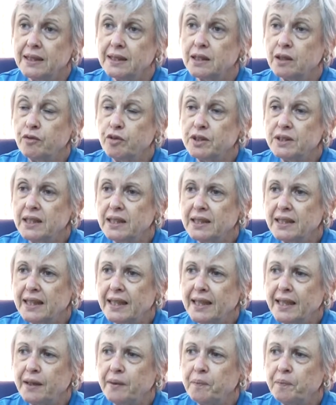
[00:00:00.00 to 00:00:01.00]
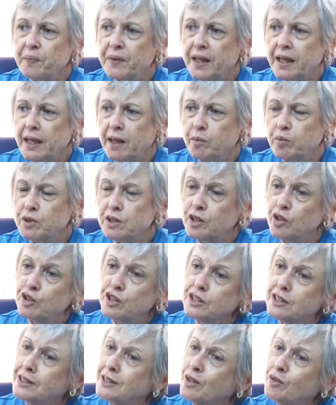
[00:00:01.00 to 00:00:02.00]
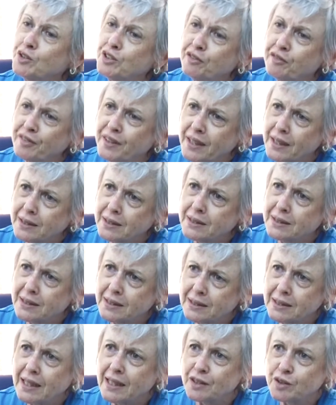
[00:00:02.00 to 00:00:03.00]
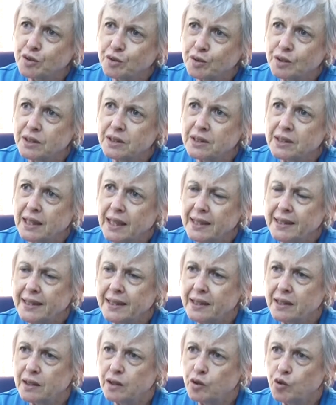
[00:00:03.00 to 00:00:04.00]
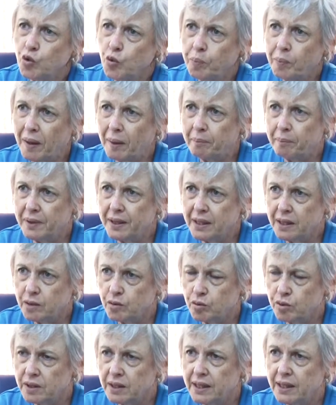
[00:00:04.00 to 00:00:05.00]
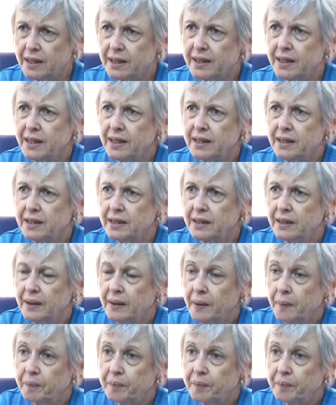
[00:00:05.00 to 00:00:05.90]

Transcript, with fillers: Então você tem, por isso que eu disse que são diversas as razões, cada agrupamento tem aquele